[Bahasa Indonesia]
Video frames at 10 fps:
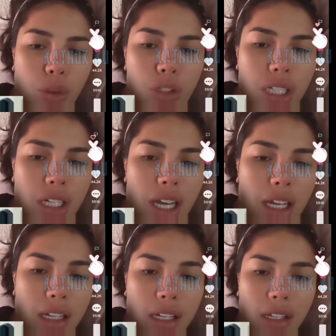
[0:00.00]
eh kan, kucing
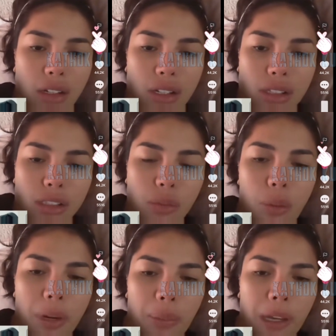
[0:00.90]
lah
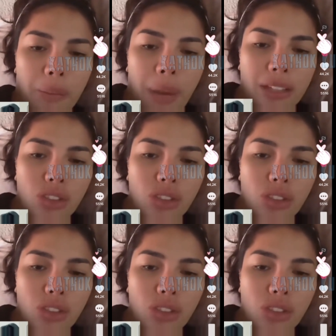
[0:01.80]
semua pada pengen